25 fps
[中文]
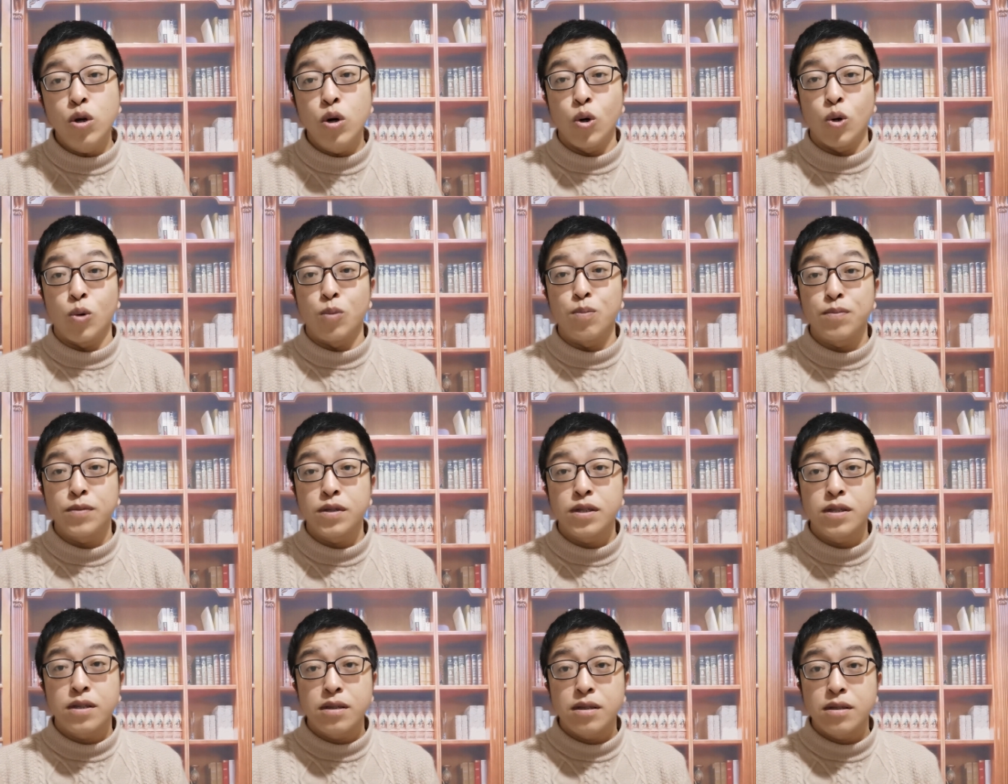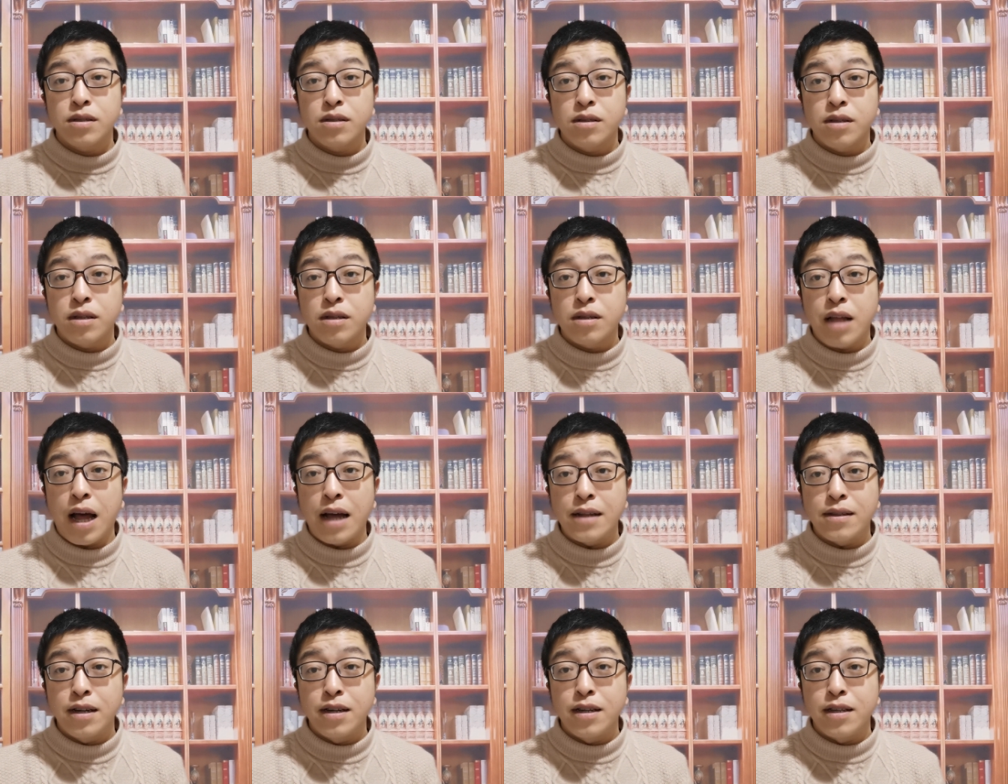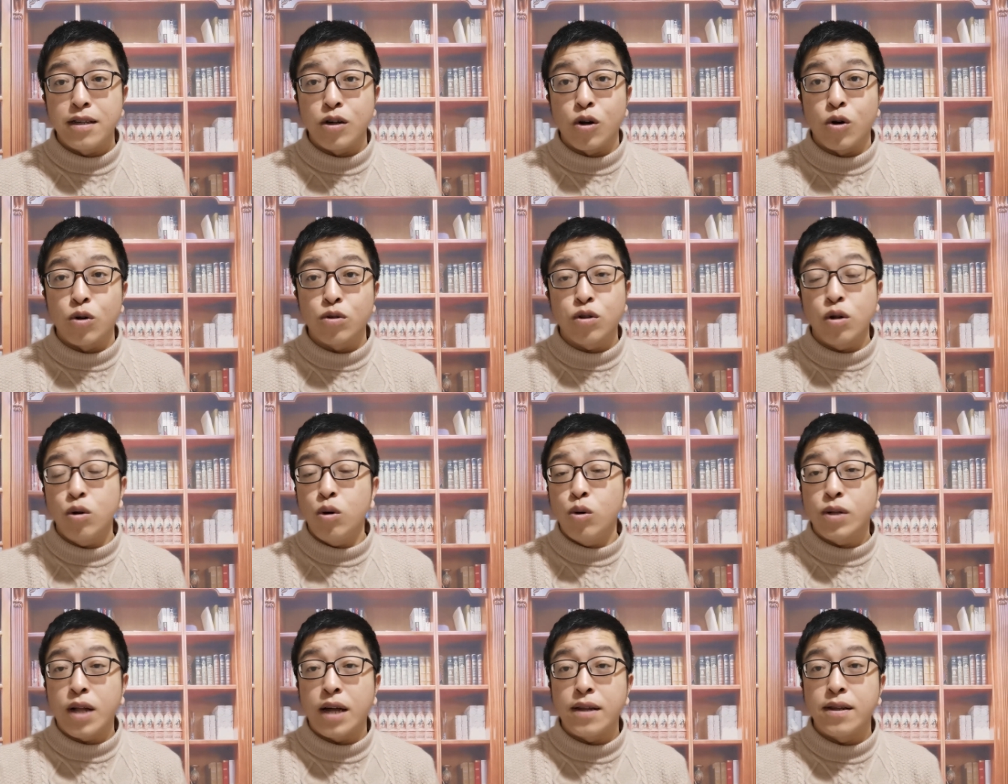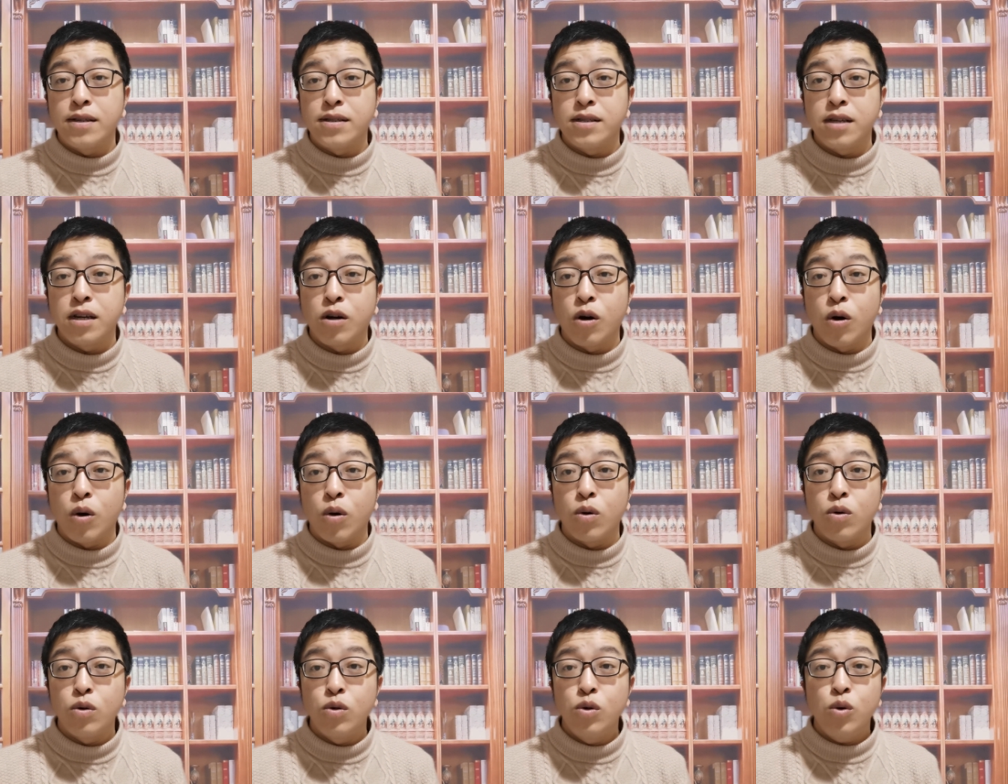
有他的理由，总有他的借口。